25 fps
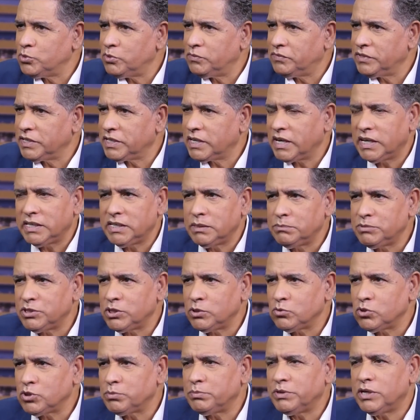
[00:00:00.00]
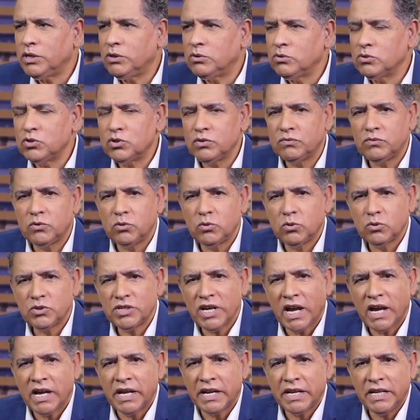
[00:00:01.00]
فيك غادي نمشيو جميع ونشوفوا
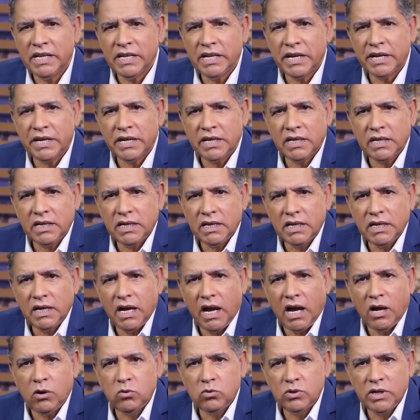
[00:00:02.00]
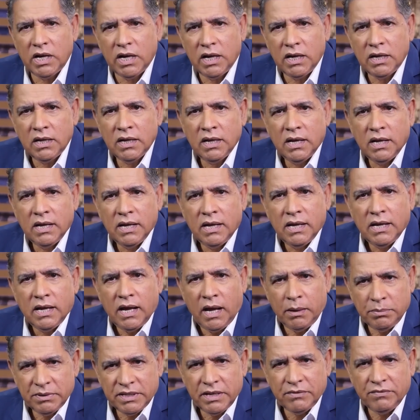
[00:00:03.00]
تقرير آه، حول
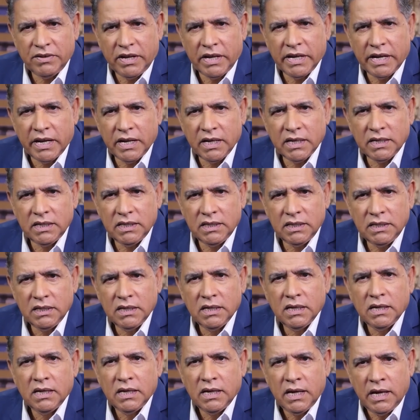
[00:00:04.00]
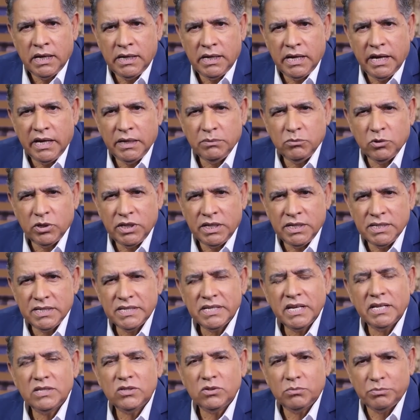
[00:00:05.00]
عبد الطيف العراقي اللاعب
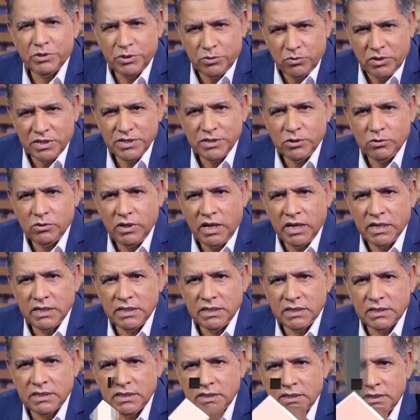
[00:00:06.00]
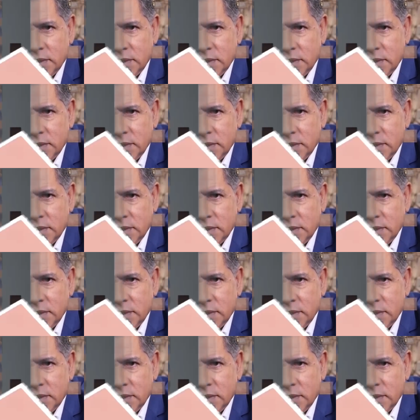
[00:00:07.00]
والانسان ثم نواصل الحديث